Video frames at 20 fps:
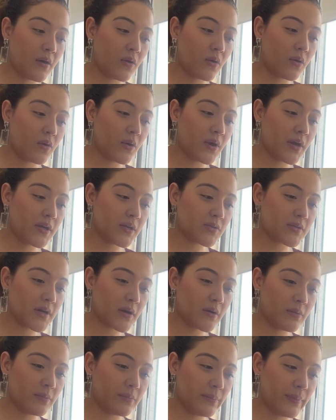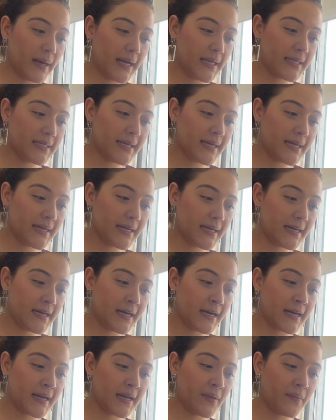Hoy nos acompaña
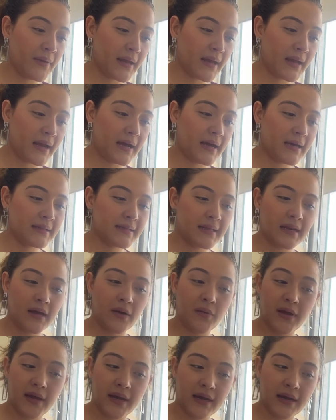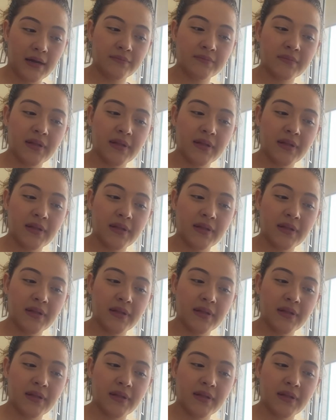Rebeca de la Vega,